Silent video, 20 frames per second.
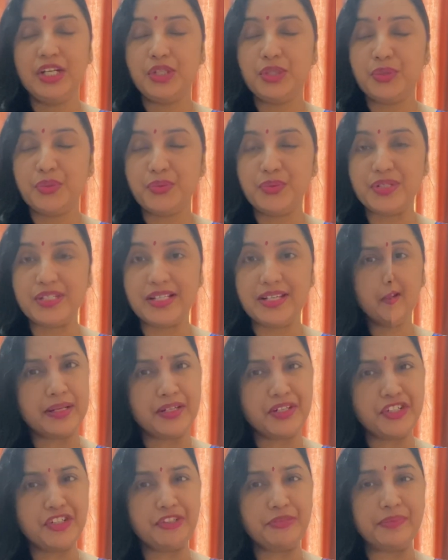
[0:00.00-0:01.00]
तो उसे
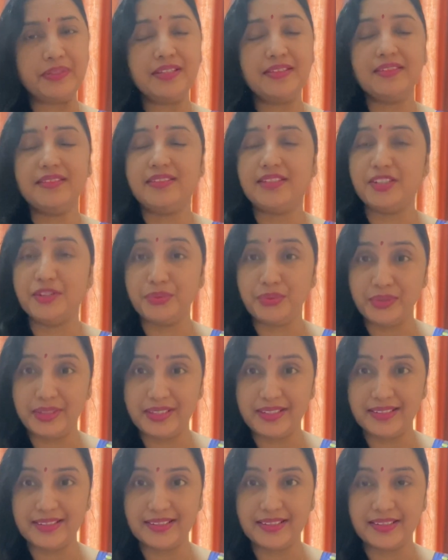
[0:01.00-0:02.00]
पनिशमेंट जरूर
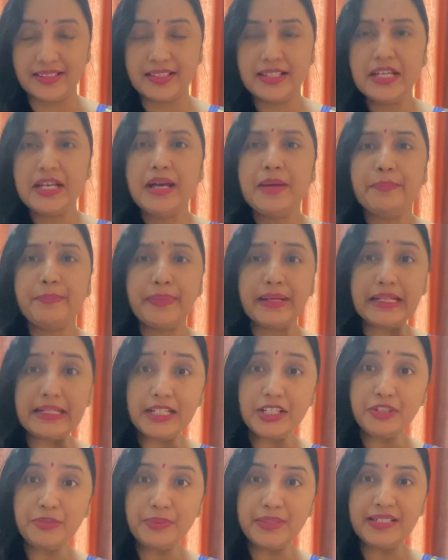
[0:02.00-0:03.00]
देते हैं
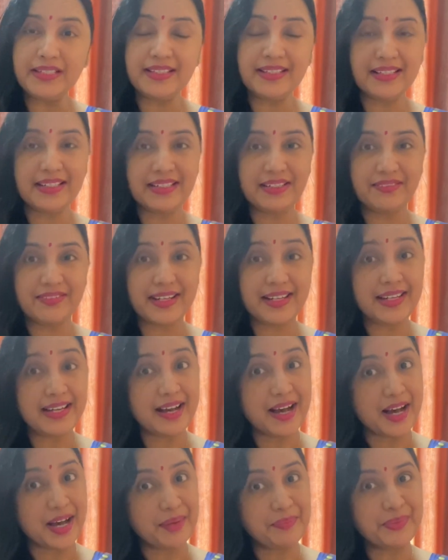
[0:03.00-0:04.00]
पनिशमेंट देने वाले
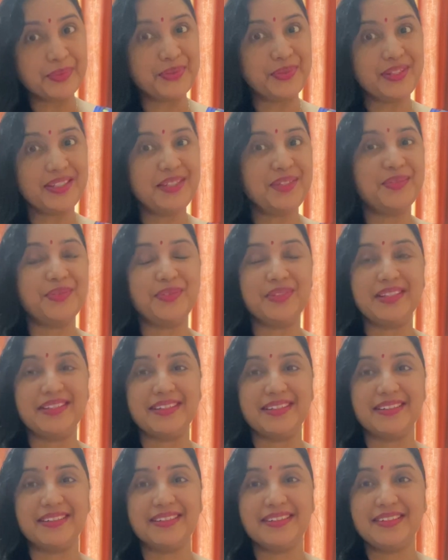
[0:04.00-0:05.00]
आप कोई नहीं होते हैं